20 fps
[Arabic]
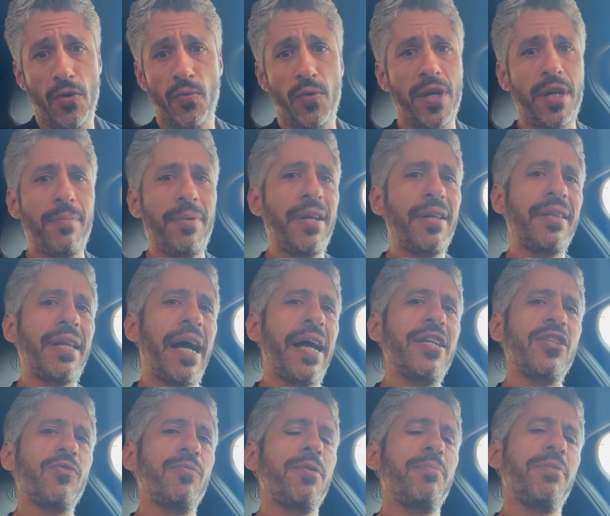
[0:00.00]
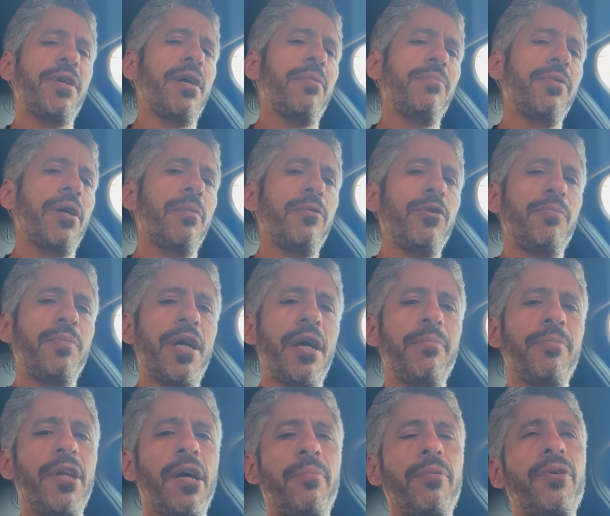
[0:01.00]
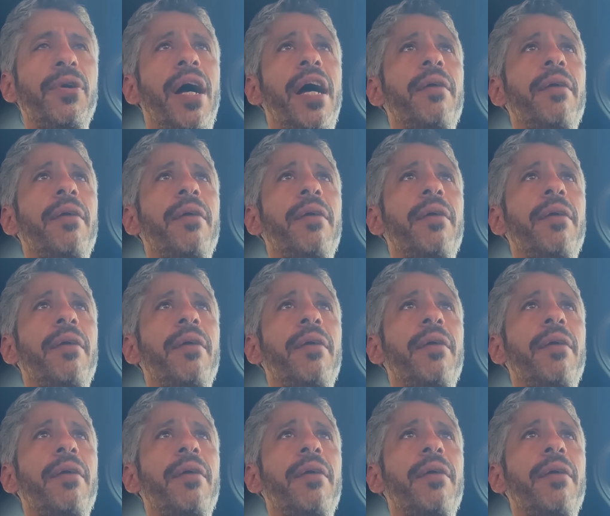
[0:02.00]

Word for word: وجيب اللي انت عايزه من بي ام دبليو بي ام دبليو